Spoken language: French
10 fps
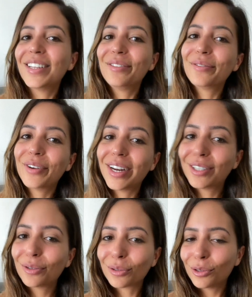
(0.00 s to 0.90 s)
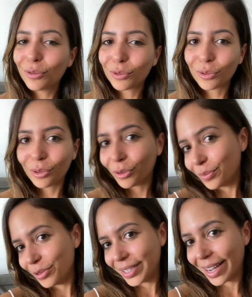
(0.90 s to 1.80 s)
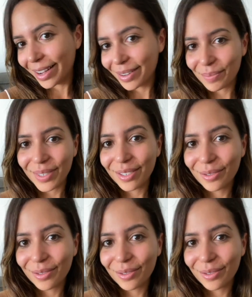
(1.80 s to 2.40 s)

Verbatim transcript: Donc voilà, sur ce, on se retrouve plus tard. Bisous.